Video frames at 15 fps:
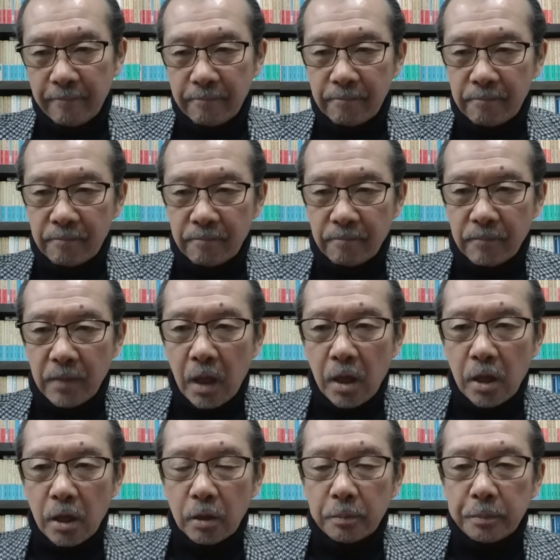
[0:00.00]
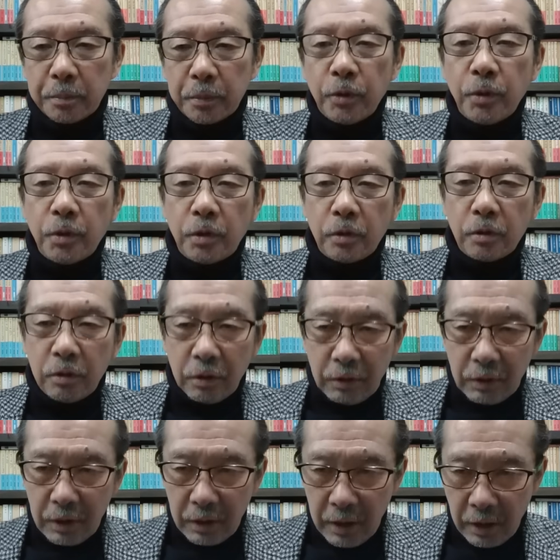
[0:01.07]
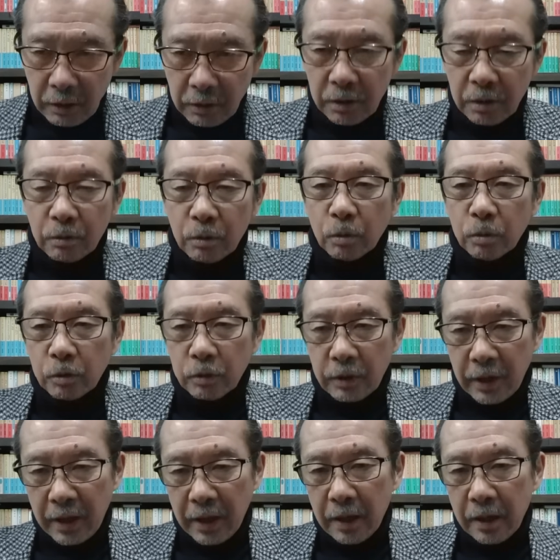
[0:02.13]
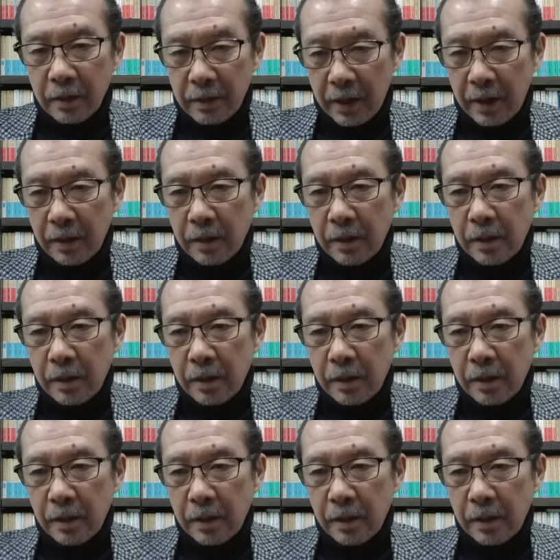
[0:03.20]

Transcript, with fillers: うん。文春が書いてることで、ね、